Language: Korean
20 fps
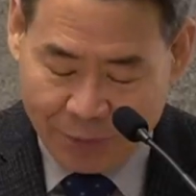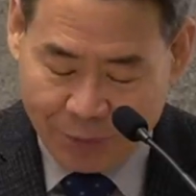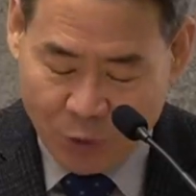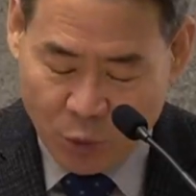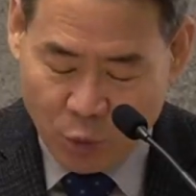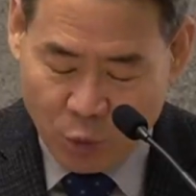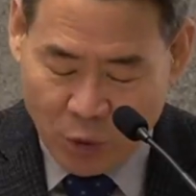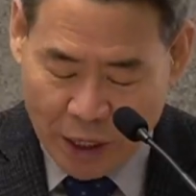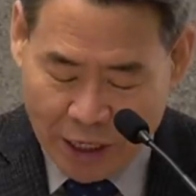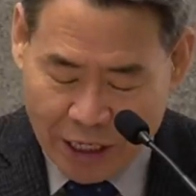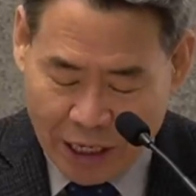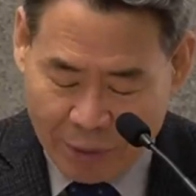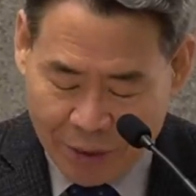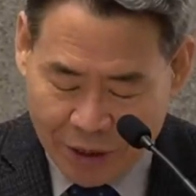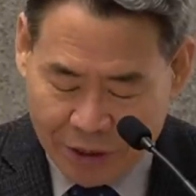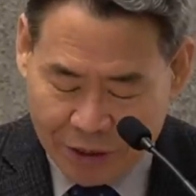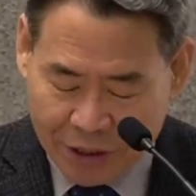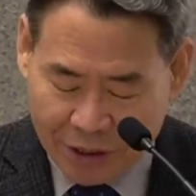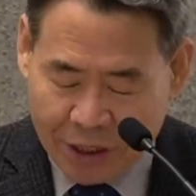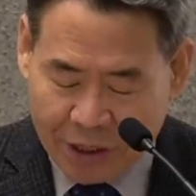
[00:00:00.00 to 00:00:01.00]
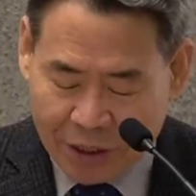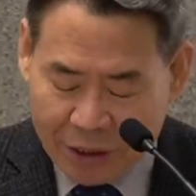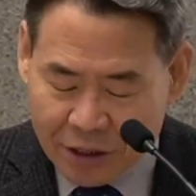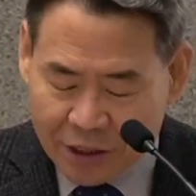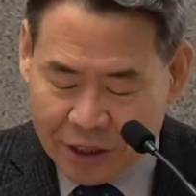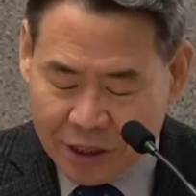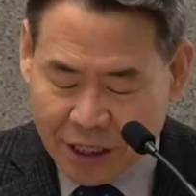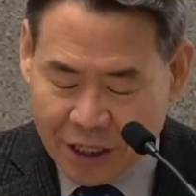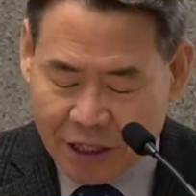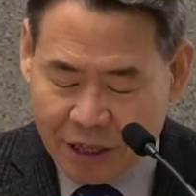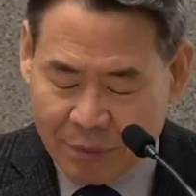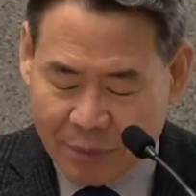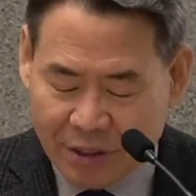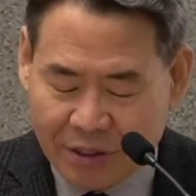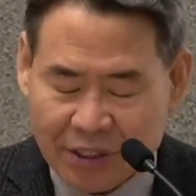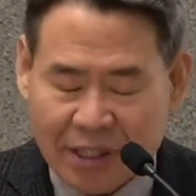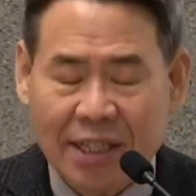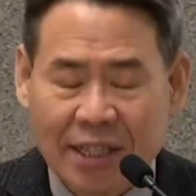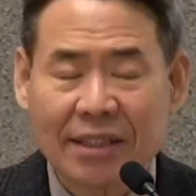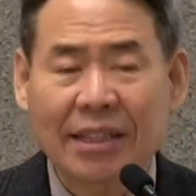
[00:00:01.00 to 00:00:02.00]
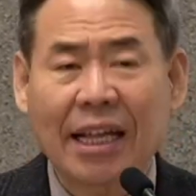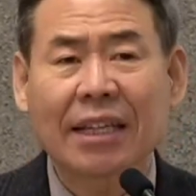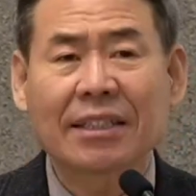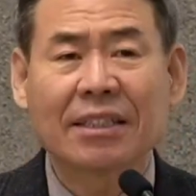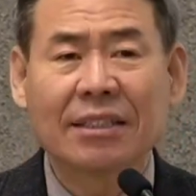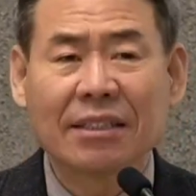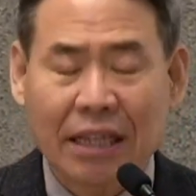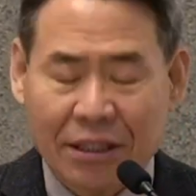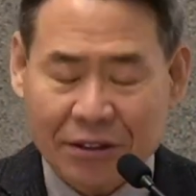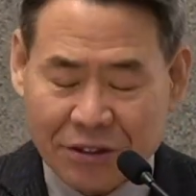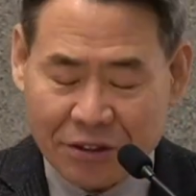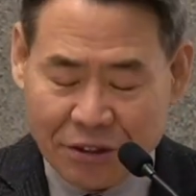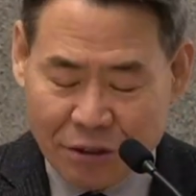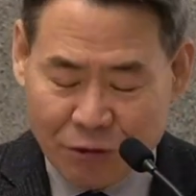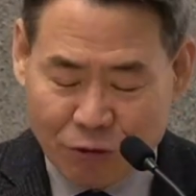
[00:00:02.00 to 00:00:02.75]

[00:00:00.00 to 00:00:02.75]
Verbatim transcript: 왜냐하면은 그렇게 되면은 다친다는 거예요.